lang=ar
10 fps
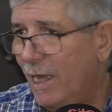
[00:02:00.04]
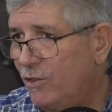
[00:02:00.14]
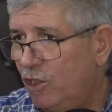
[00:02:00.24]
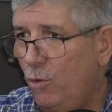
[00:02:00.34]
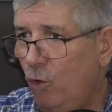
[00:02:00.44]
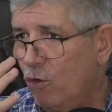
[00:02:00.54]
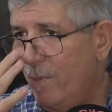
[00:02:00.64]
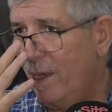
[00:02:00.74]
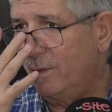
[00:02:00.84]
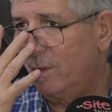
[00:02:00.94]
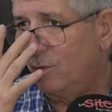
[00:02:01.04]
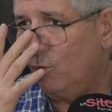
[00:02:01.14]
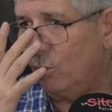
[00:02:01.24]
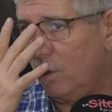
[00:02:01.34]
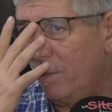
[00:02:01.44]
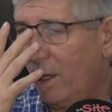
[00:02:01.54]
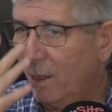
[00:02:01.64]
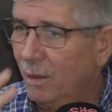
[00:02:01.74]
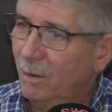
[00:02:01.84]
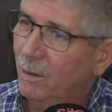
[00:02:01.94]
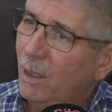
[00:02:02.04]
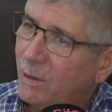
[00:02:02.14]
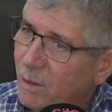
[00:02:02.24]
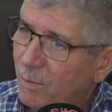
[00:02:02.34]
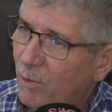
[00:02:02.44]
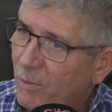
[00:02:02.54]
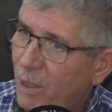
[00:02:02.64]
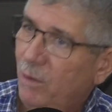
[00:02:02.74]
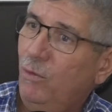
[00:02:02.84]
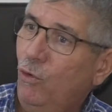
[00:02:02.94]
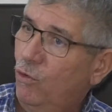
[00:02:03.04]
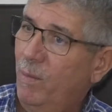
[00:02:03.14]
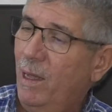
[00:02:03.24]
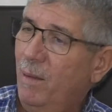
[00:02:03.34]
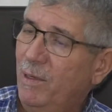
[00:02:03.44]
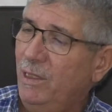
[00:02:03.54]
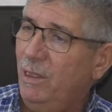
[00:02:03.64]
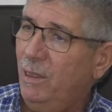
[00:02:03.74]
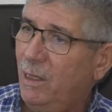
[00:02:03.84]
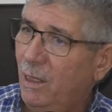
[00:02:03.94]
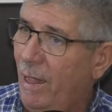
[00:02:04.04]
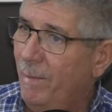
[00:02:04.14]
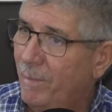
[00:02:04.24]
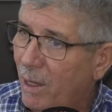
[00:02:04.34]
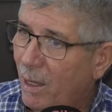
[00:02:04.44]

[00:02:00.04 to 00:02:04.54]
غتجيب الحكومه هاد 9 المليار سيدي محمد الحكومه راه ماشي كتلعب